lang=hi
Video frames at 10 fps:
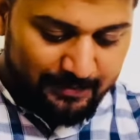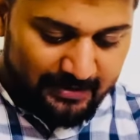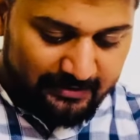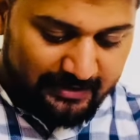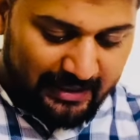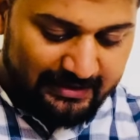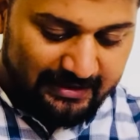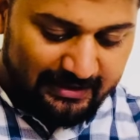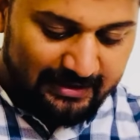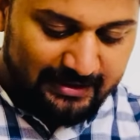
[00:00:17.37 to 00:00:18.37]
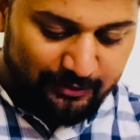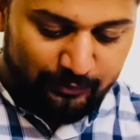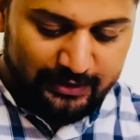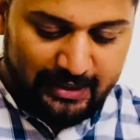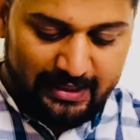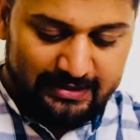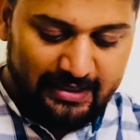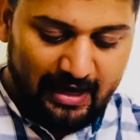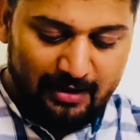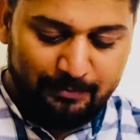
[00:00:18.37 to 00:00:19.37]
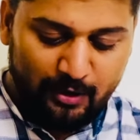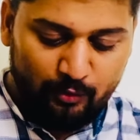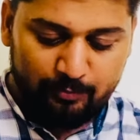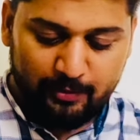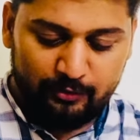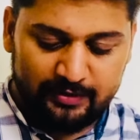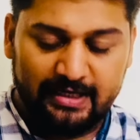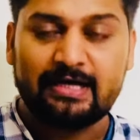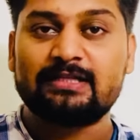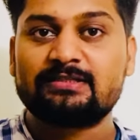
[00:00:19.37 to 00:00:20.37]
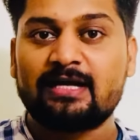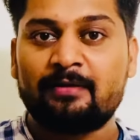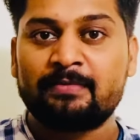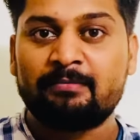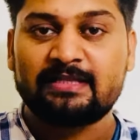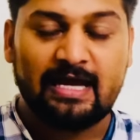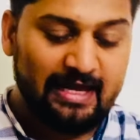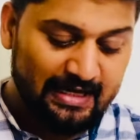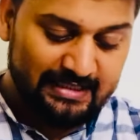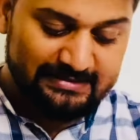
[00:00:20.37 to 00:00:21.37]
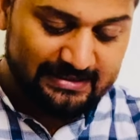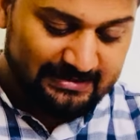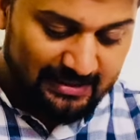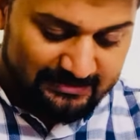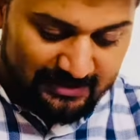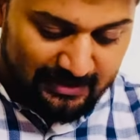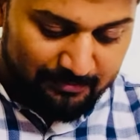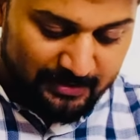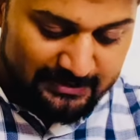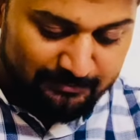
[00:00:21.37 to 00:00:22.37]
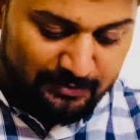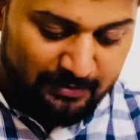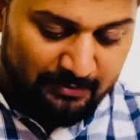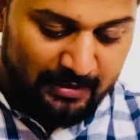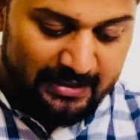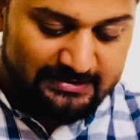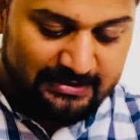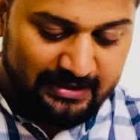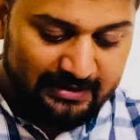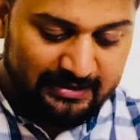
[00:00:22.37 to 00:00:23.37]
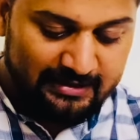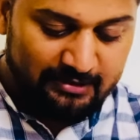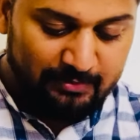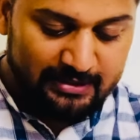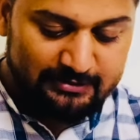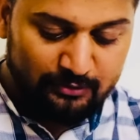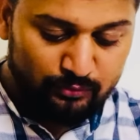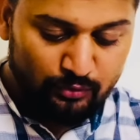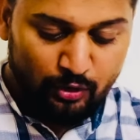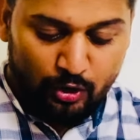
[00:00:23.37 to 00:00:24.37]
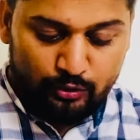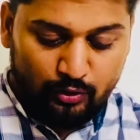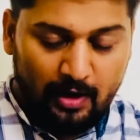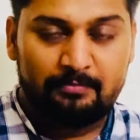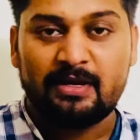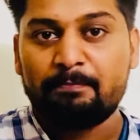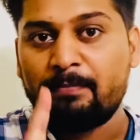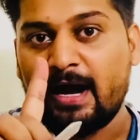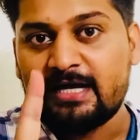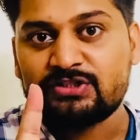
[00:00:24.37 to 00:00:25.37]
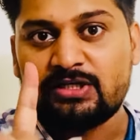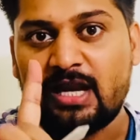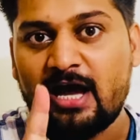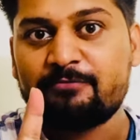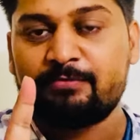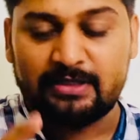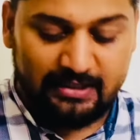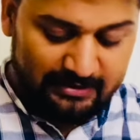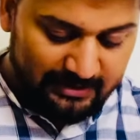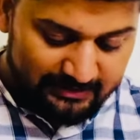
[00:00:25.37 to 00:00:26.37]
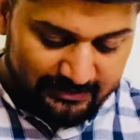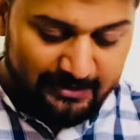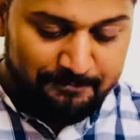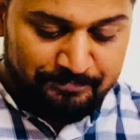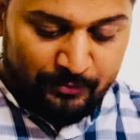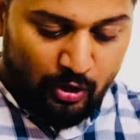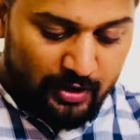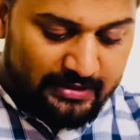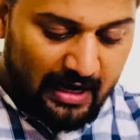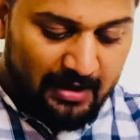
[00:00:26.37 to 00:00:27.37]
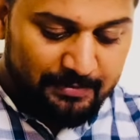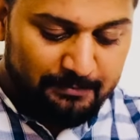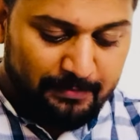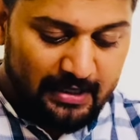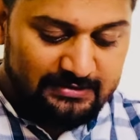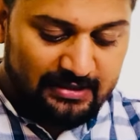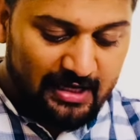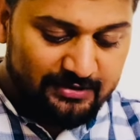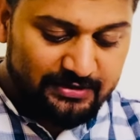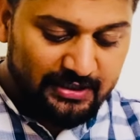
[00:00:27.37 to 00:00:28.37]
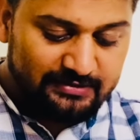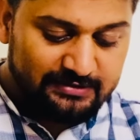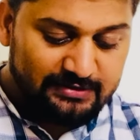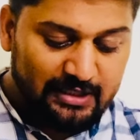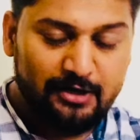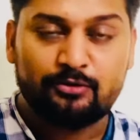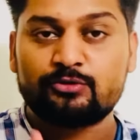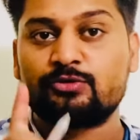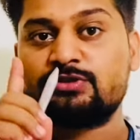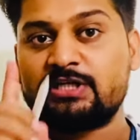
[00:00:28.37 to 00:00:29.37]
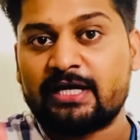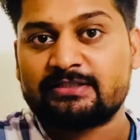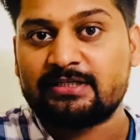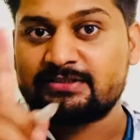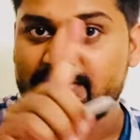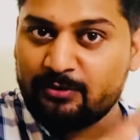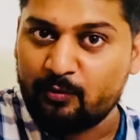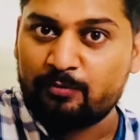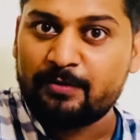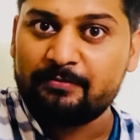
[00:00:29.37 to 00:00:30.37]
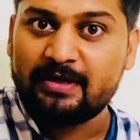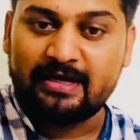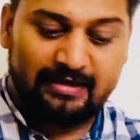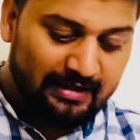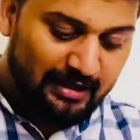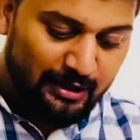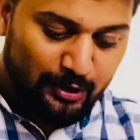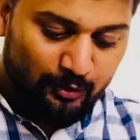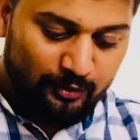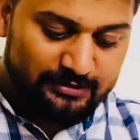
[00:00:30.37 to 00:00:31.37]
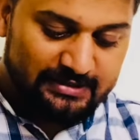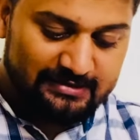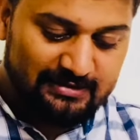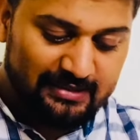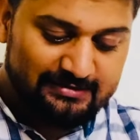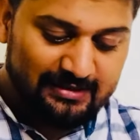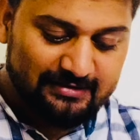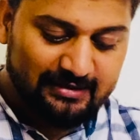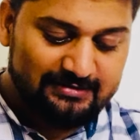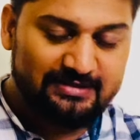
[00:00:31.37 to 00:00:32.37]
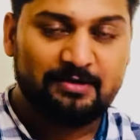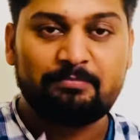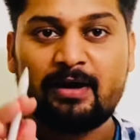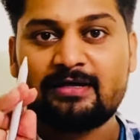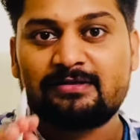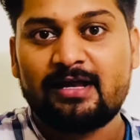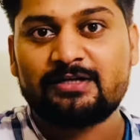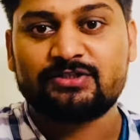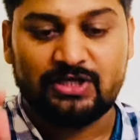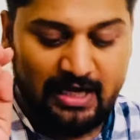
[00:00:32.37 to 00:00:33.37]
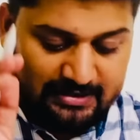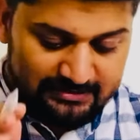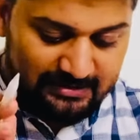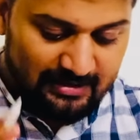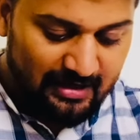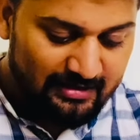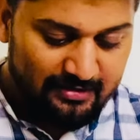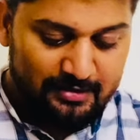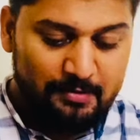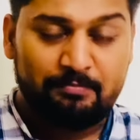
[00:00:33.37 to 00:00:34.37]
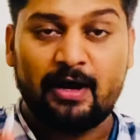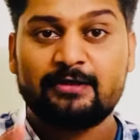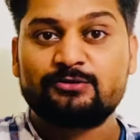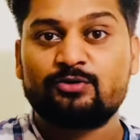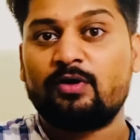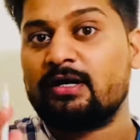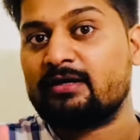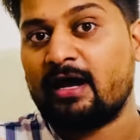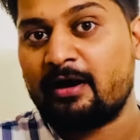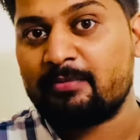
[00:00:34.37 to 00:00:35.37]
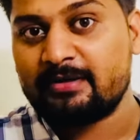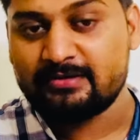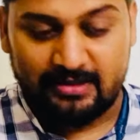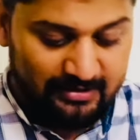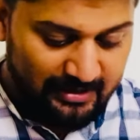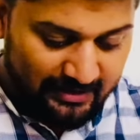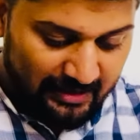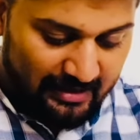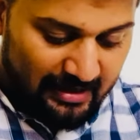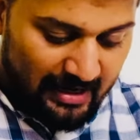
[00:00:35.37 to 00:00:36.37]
पर कैटेगरी लिखी हुई है ये आपका ओपन और ये गर्ल्स का हमने बताया है इसके साथ साथ आपका सबसे पहले मैं एस कैटेगरी की बात करूँ तो हमने पाँच लाख प्रिडिक्ट की थी और यहाँ पर पाँच लाख तैंतीस हज़ार नौ सौ छियासठ ओपन में गई है और इसके साथ साथ गर्ल्स की पाँच लाख छियालीस हज़ार पाँच सौ अट्ठावन तक गई है